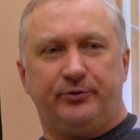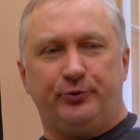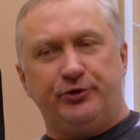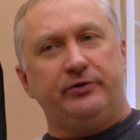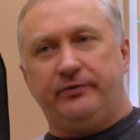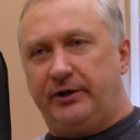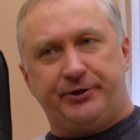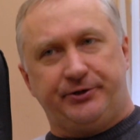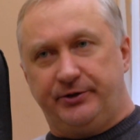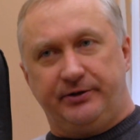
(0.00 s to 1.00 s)
очень
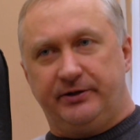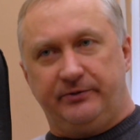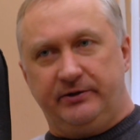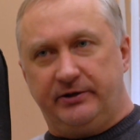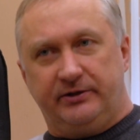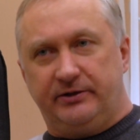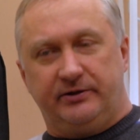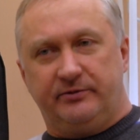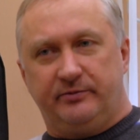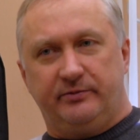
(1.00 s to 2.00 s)
важных,
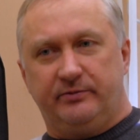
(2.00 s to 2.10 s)
наверное,